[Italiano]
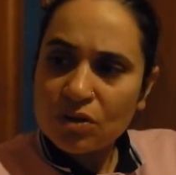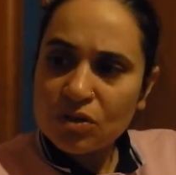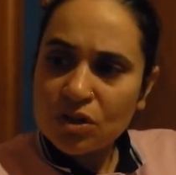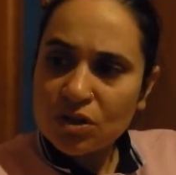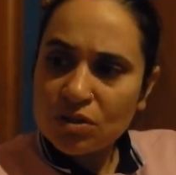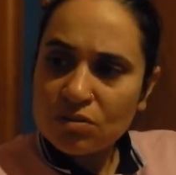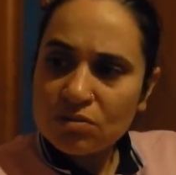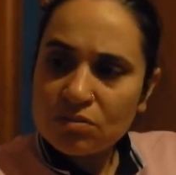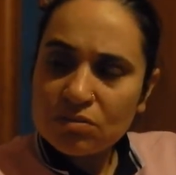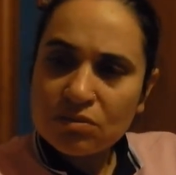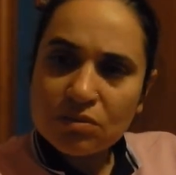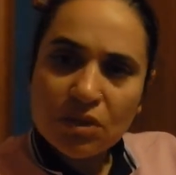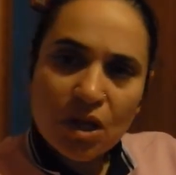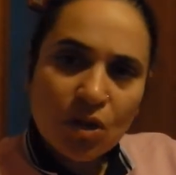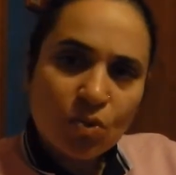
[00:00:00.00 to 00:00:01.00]
Sì,
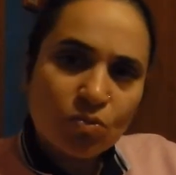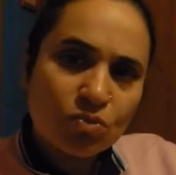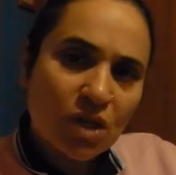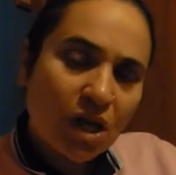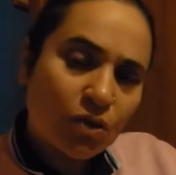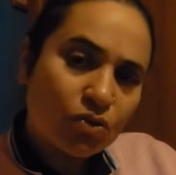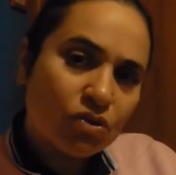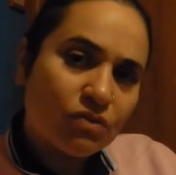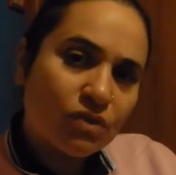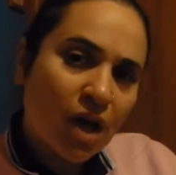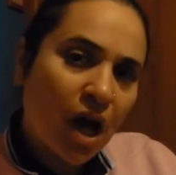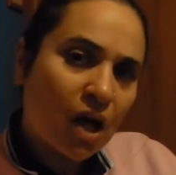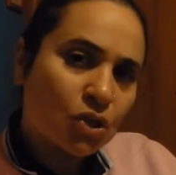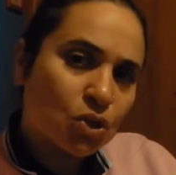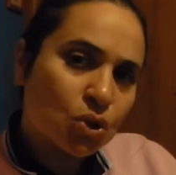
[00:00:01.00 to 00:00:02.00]
è un diario di
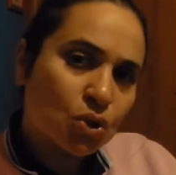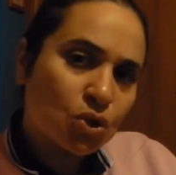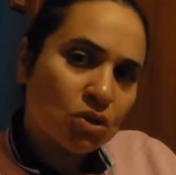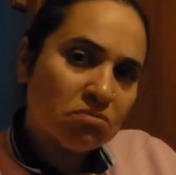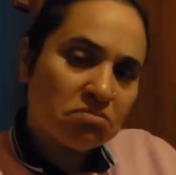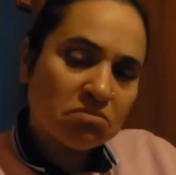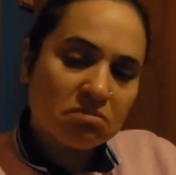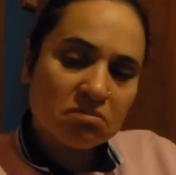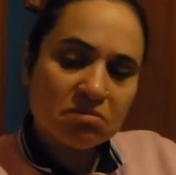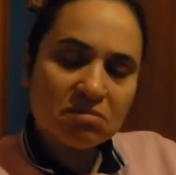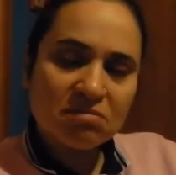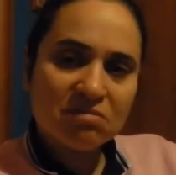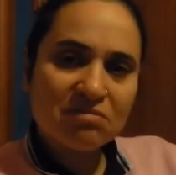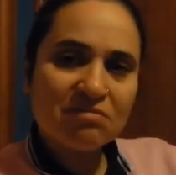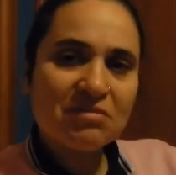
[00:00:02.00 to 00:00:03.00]
viaggio.
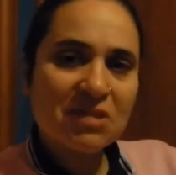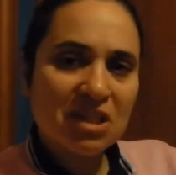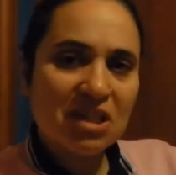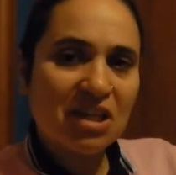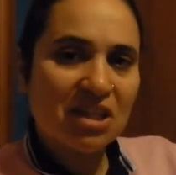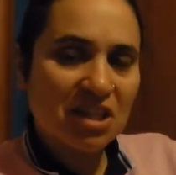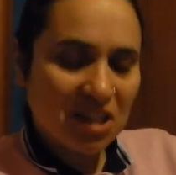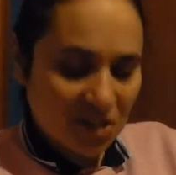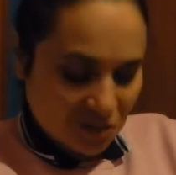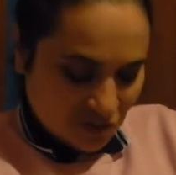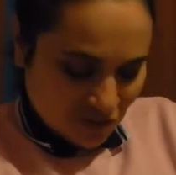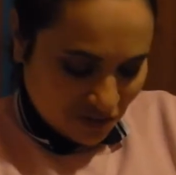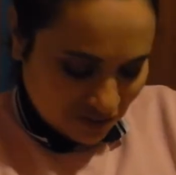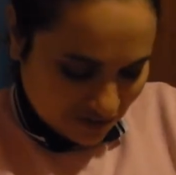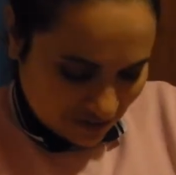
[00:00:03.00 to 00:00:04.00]

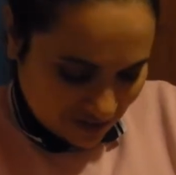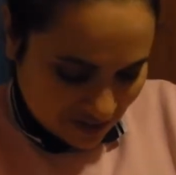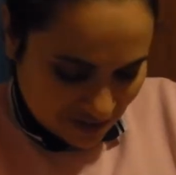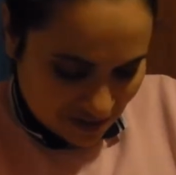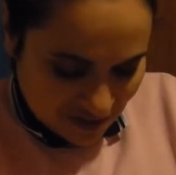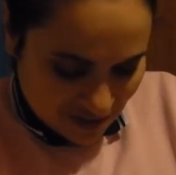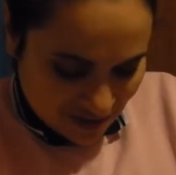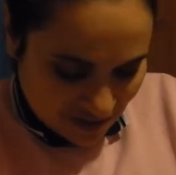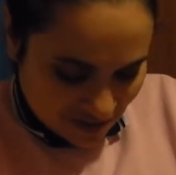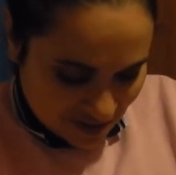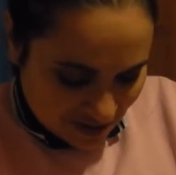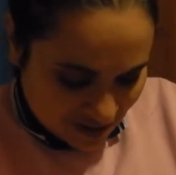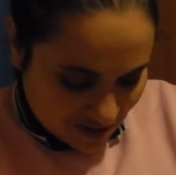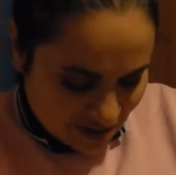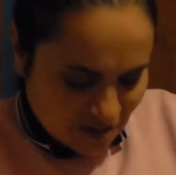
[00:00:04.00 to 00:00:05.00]
Carino.
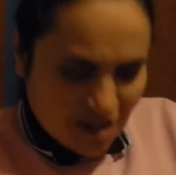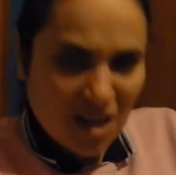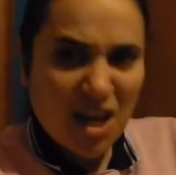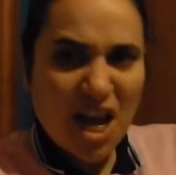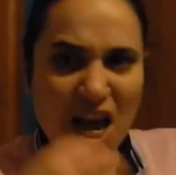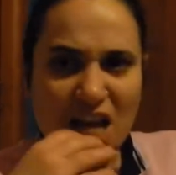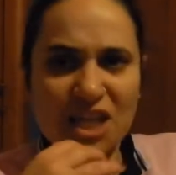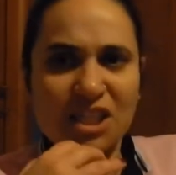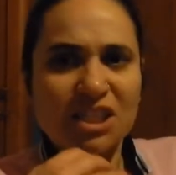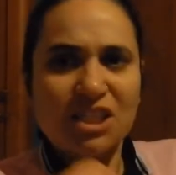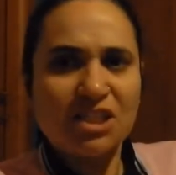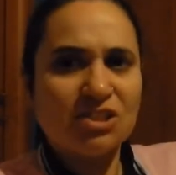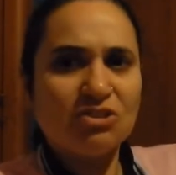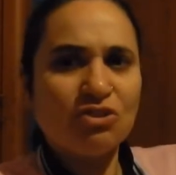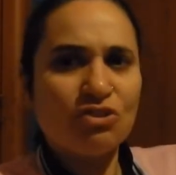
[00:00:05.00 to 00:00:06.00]

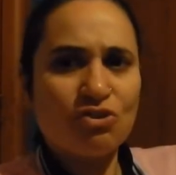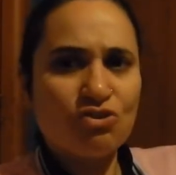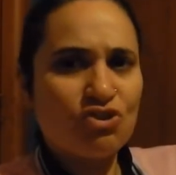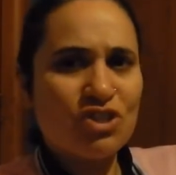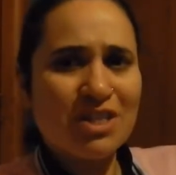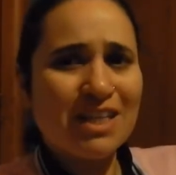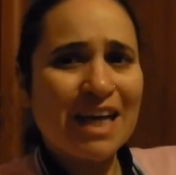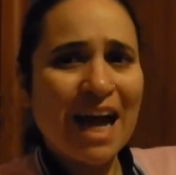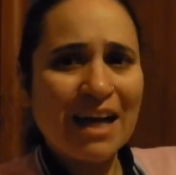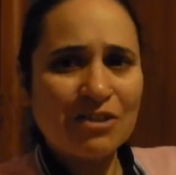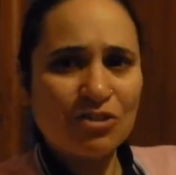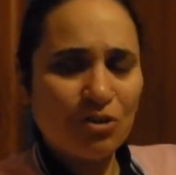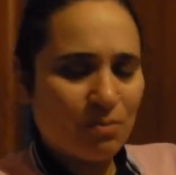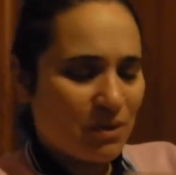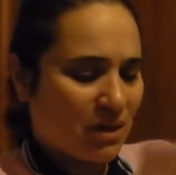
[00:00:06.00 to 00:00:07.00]
Eh, sto
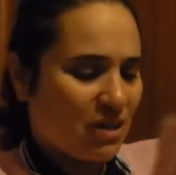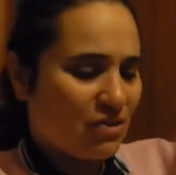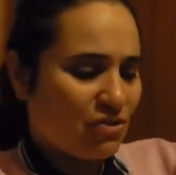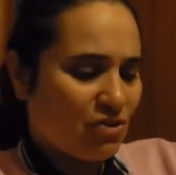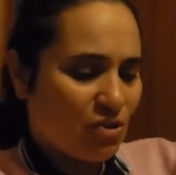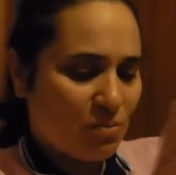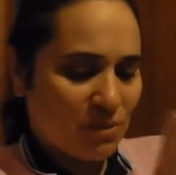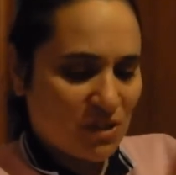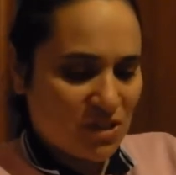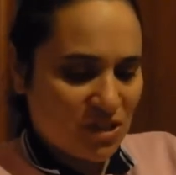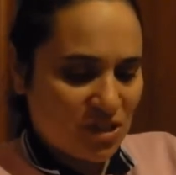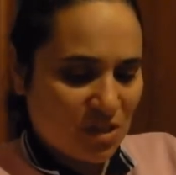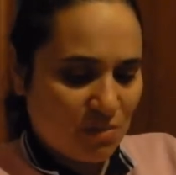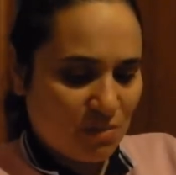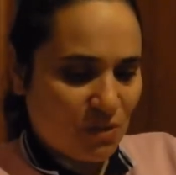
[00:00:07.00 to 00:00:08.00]
rosicando perché non ne ho
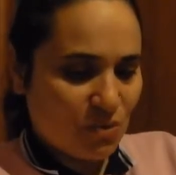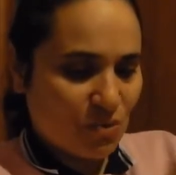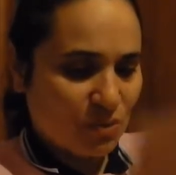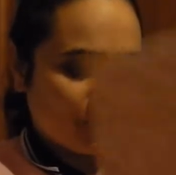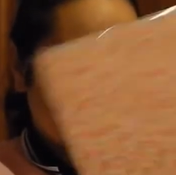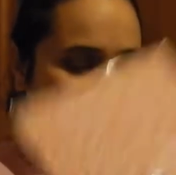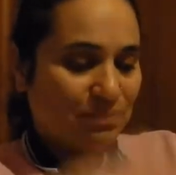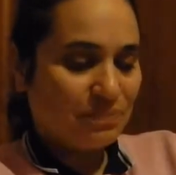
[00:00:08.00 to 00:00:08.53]
presi di più.